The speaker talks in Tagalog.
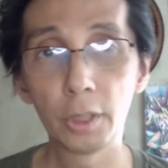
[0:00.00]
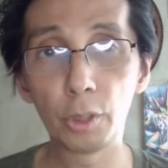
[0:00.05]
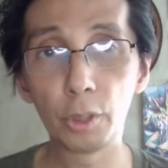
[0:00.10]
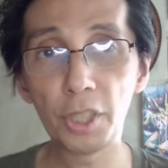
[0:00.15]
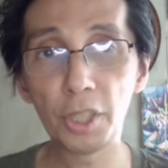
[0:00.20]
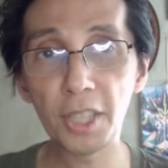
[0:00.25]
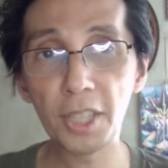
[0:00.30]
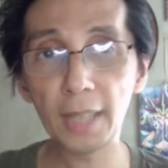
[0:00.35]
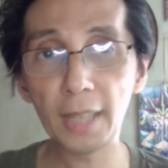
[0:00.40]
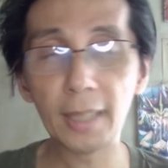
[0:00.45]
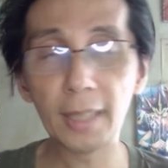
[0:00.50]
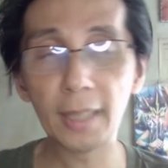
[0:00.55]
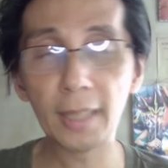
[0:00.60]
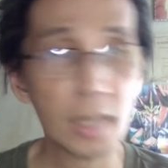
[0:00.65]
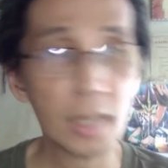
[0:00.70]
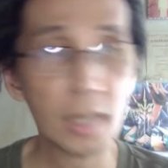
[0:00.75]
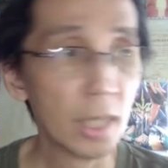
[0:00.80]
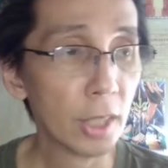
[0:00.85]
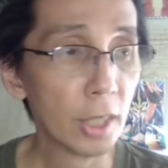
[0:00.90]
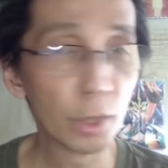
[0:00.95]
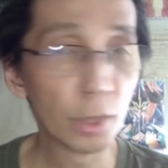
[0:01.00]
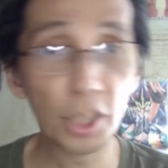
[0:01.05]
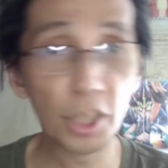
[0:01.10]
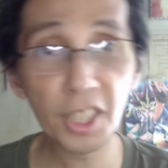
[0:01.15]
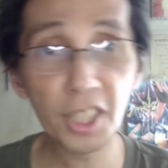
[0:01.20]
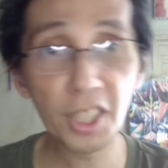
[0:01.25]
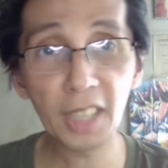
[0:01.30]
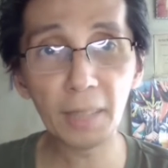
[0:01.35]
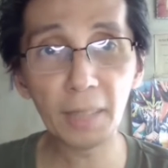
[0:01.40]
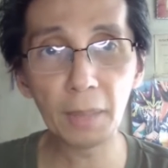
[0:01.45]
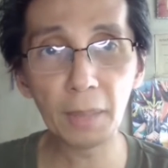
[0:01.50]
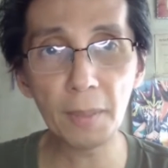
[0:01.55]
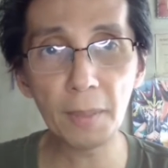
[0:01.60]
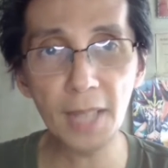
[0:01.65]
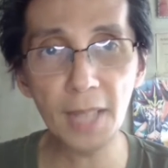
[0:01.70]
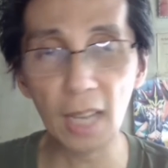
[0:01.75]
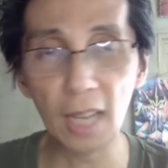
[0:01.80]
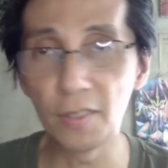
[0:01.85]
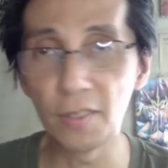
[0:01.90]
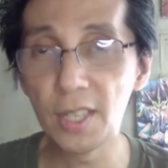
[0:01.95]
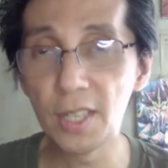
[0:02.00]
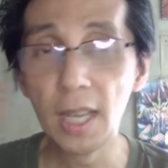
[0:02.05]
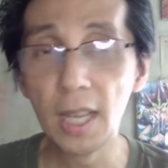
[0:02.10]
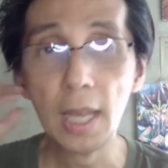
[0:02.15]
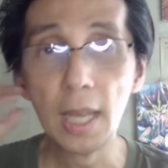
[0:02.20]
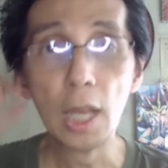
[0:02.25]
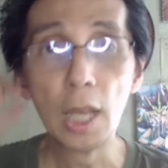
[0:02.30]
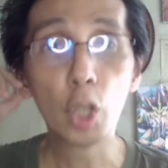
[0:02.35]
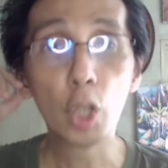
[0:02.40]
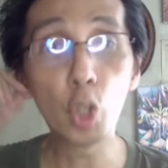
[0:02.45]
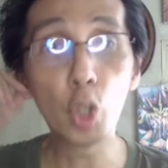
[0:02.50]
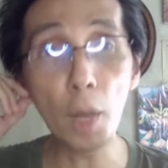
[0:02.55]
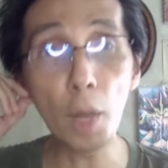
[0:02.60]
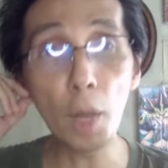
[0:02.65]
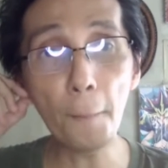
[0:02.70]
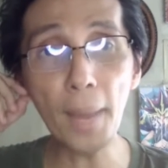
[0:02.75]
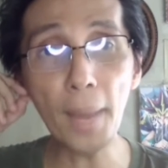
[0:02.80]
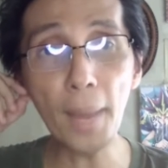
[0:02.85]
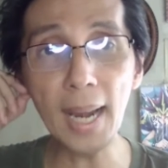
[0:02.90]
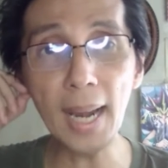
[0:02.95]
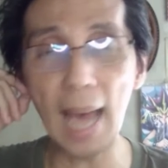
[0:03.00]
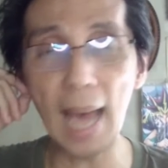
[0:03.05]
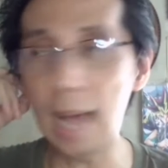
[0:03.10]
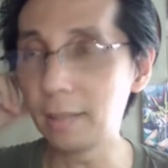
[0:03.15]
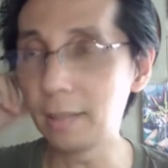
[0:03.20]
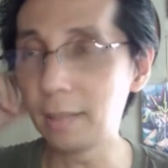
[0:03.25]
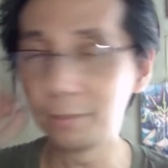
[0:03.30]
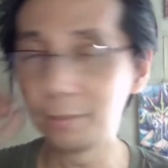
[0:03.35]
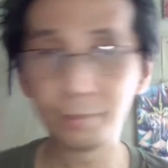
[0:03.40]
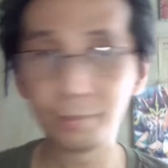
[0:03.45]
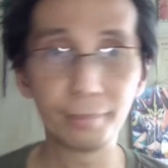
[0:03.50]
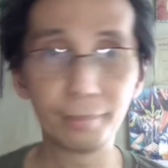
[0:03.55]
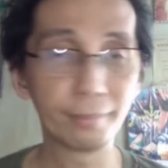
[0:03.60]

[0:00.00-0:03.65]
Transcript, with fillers: So they checked it. So they checked it themselves. Yun pala,